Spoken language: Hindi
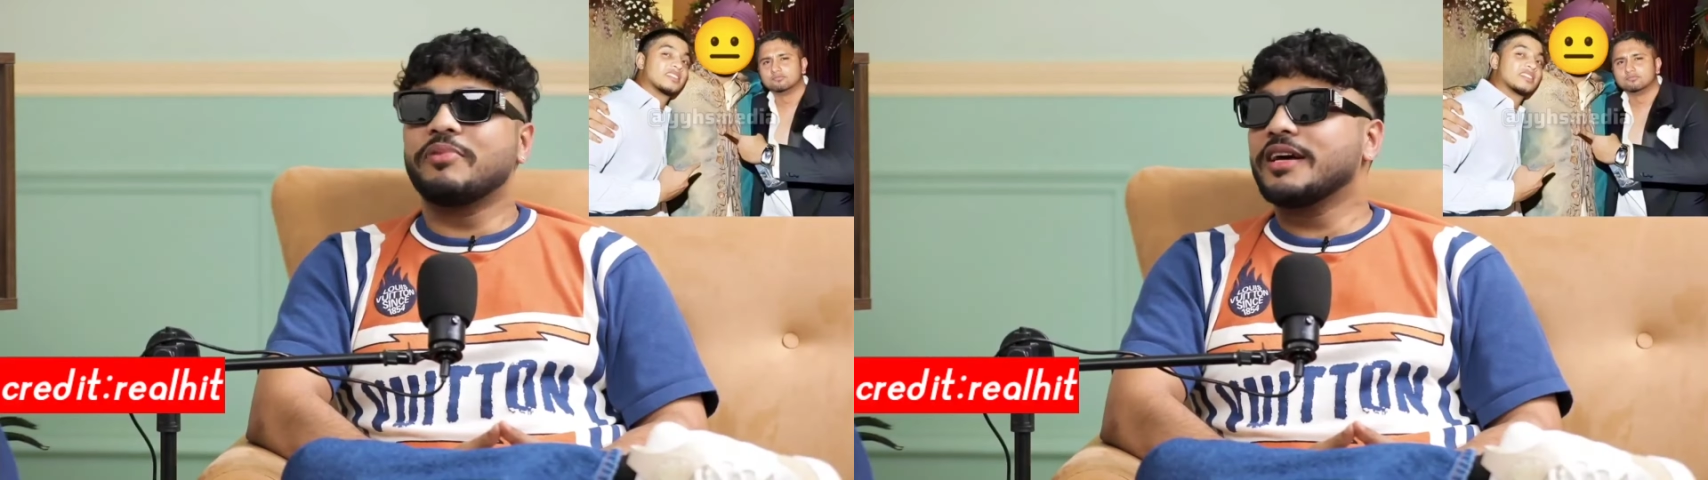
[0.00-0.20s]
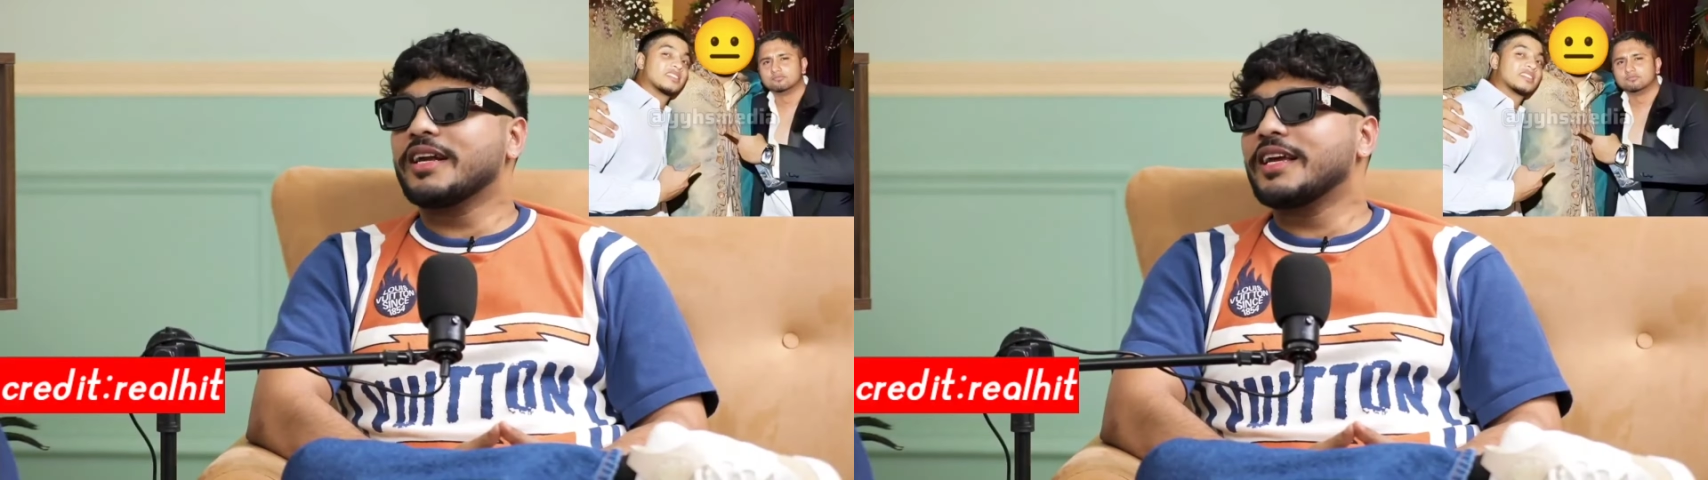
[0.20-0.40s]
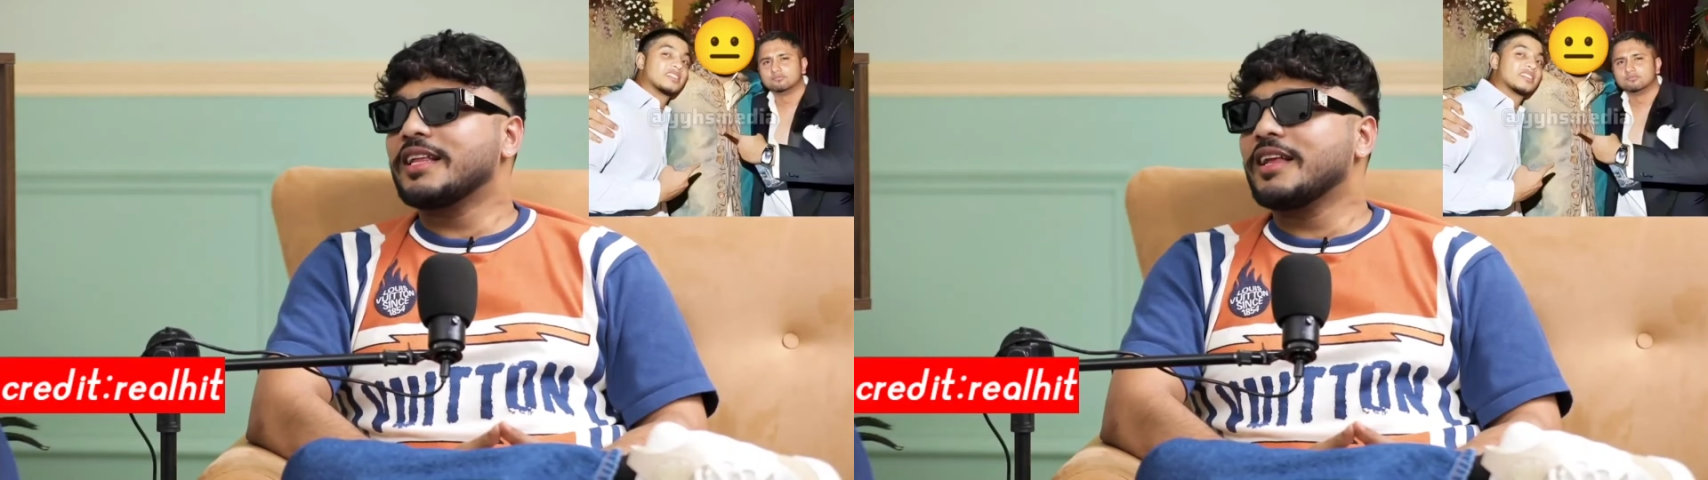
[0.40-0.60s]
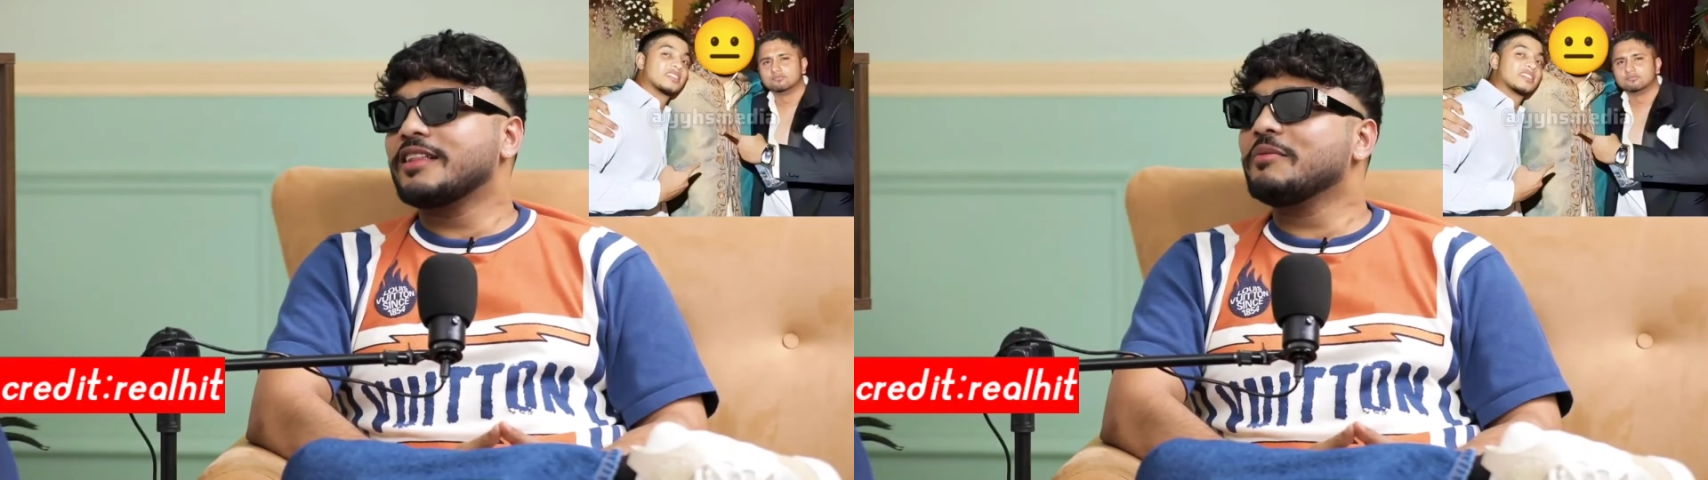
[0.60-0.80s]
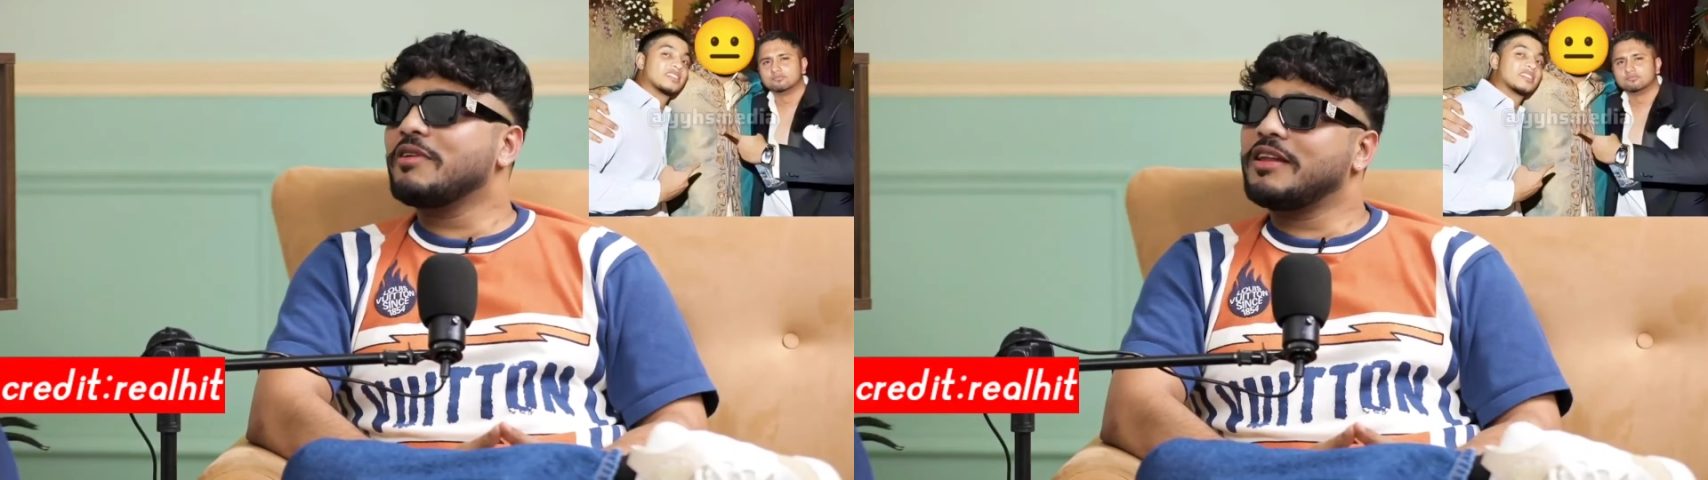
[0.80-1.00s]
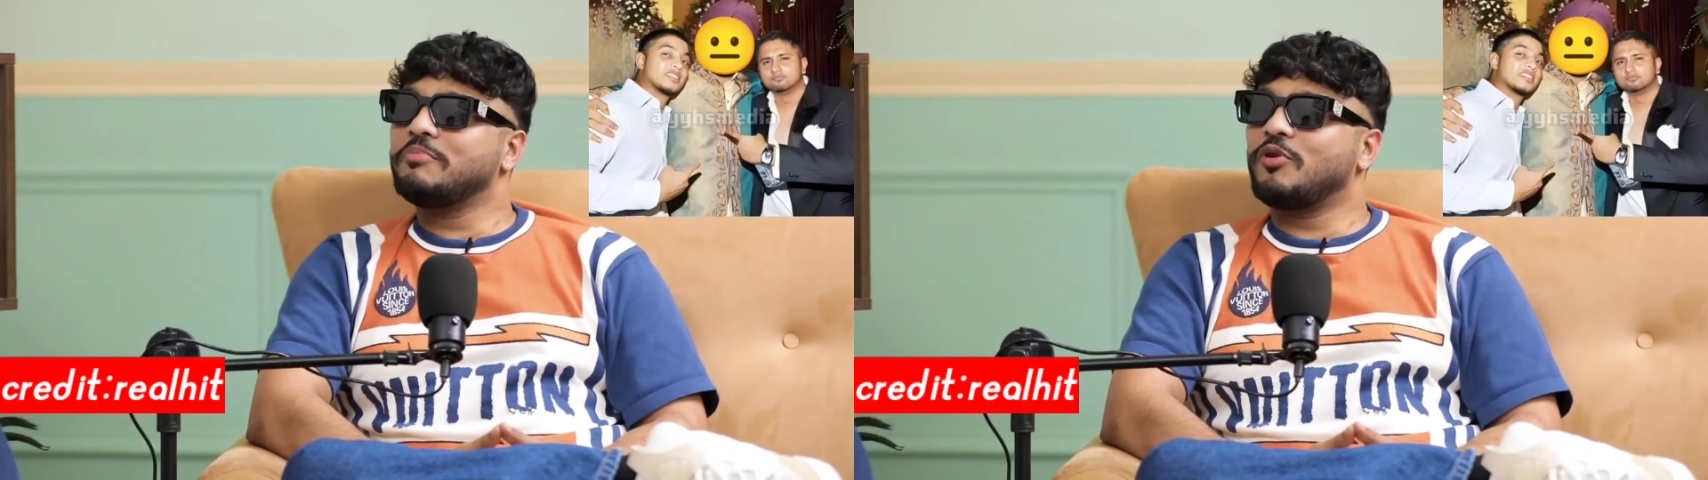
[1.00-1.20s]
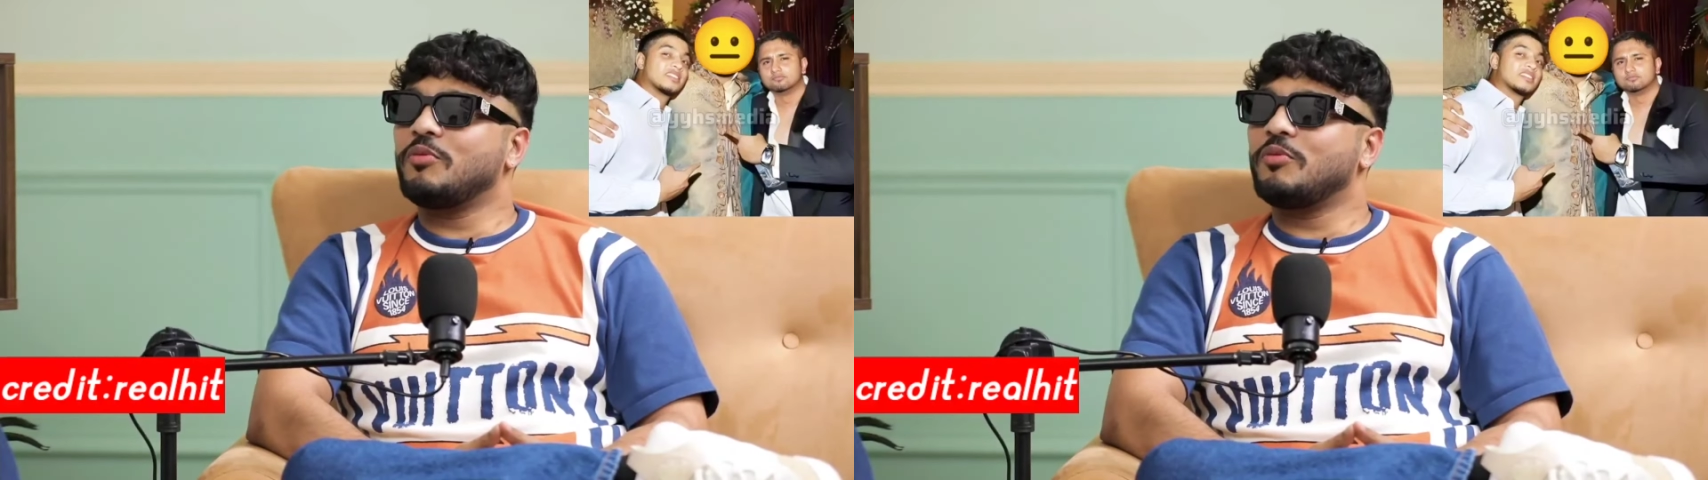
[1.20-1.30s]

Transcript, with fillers: भड़क निकल जाती है हमारी